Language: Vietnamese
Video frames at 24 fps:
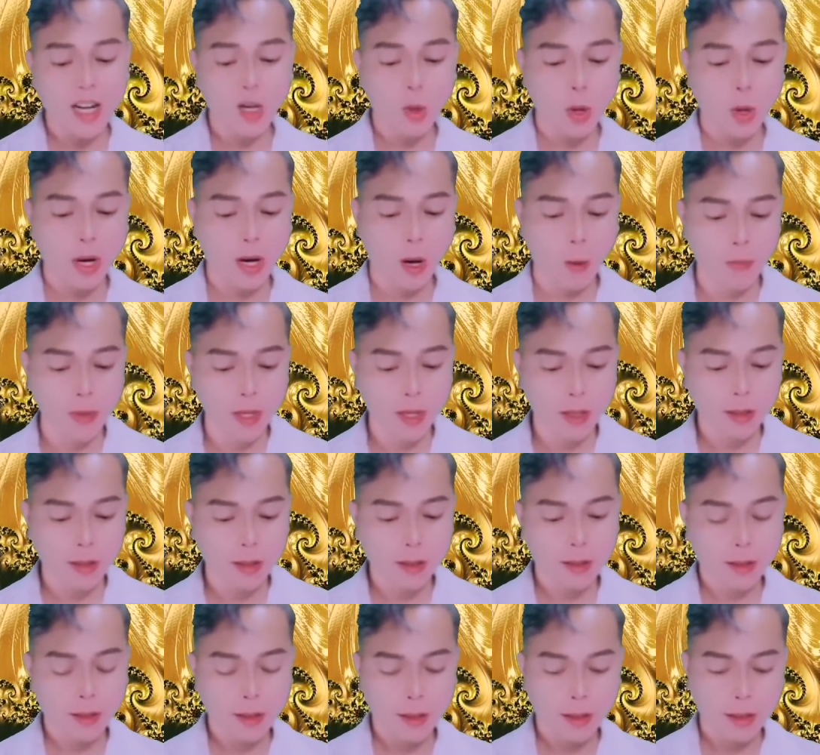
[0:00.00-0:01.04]
Ân Lang
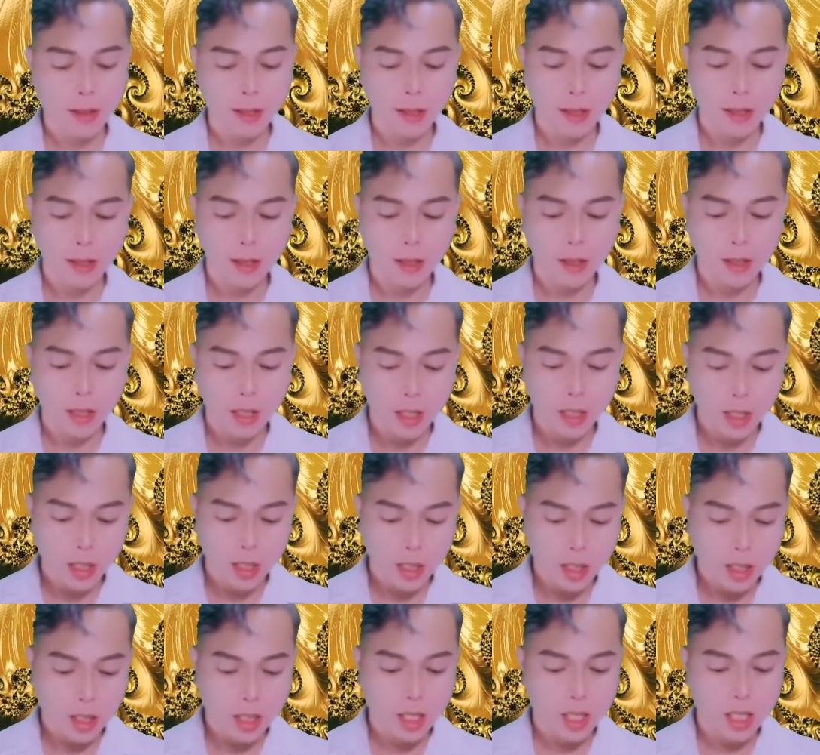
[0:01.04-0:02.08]
Qua ôm lấy mặt của Ôn
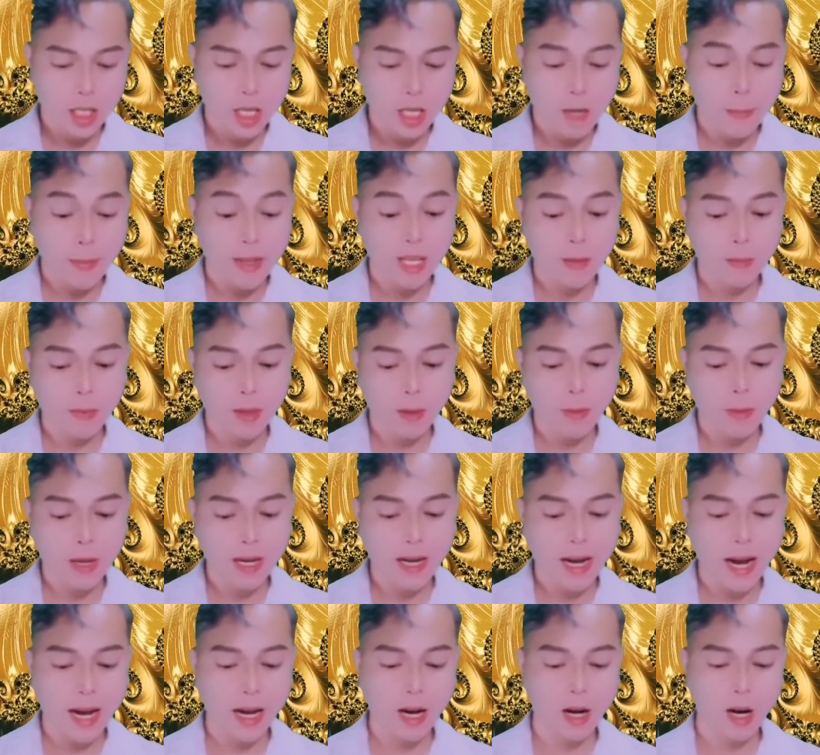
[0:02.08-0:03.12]
Dương chặt hơn,
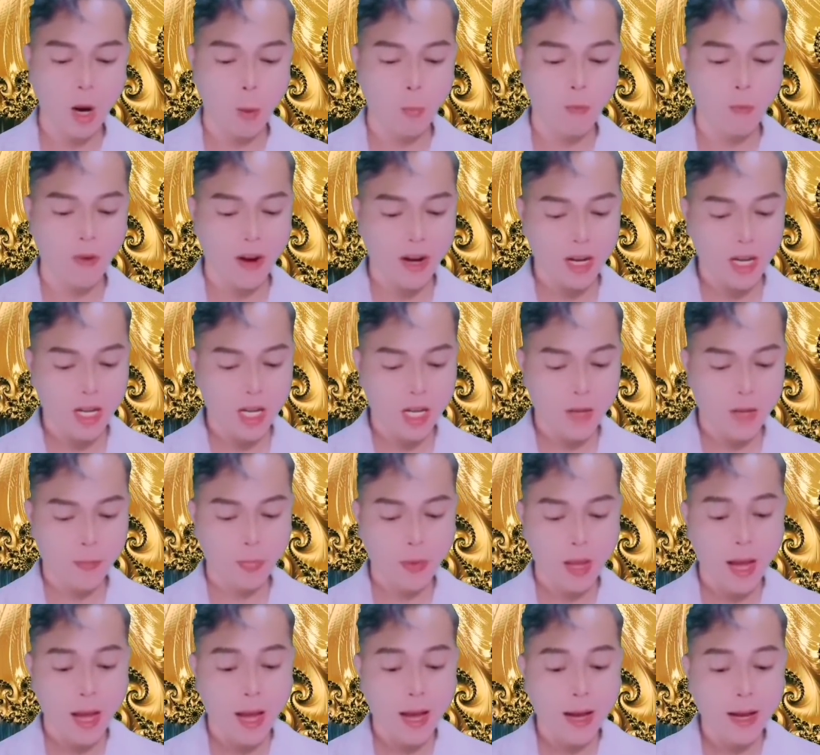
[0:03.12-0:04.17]
nhắm mắt lại,
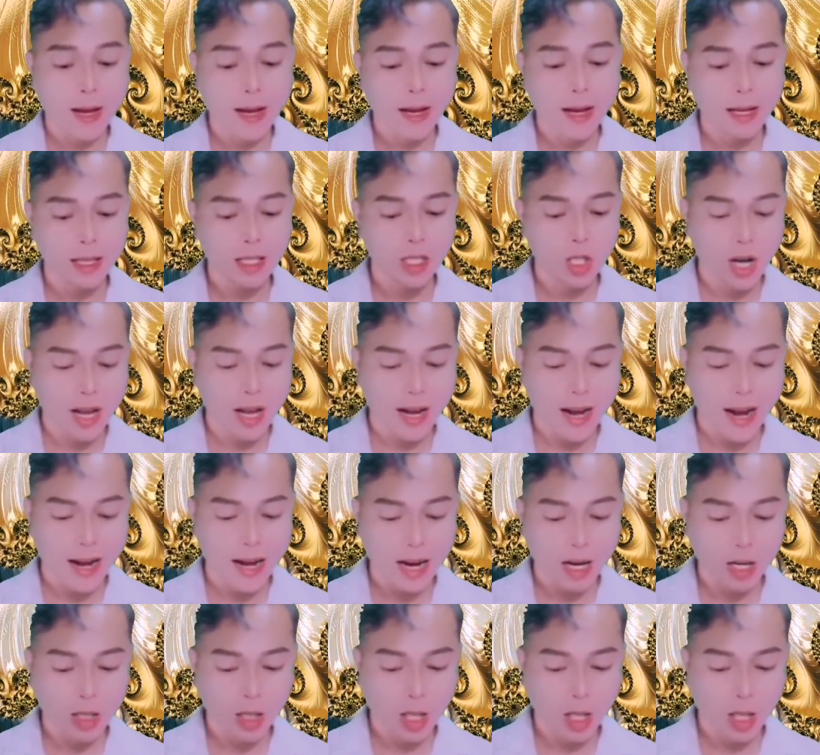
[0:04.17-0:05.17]
hít hà mái tóc của cậu.